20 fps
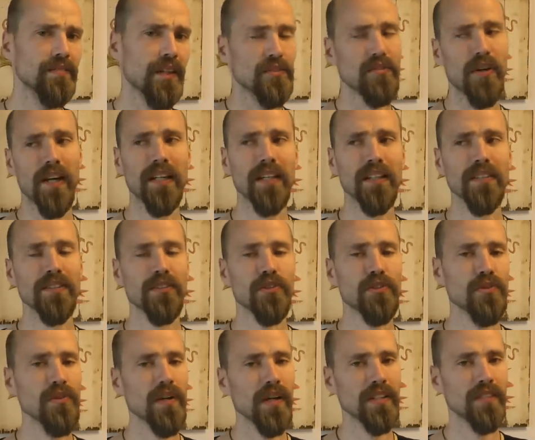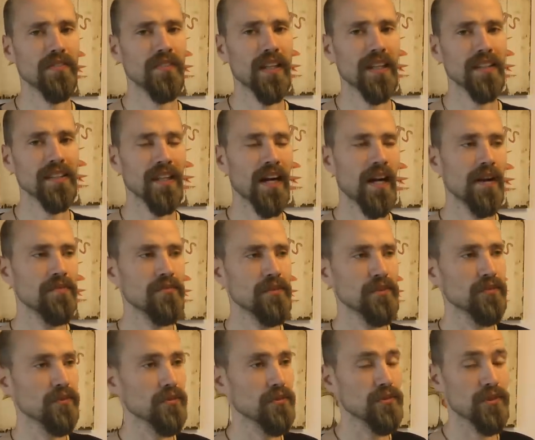also anderes Geschirr als wir jetzt haben
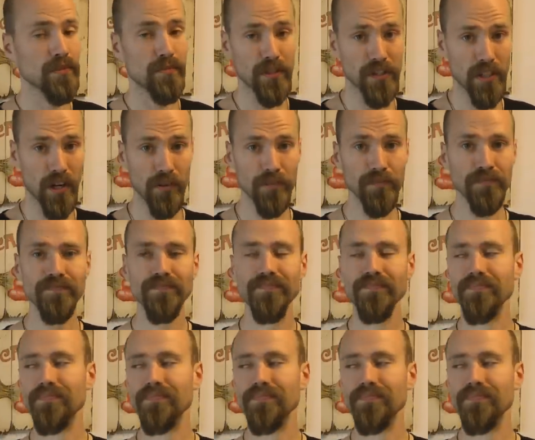fürs Frühstück. Mal schauen.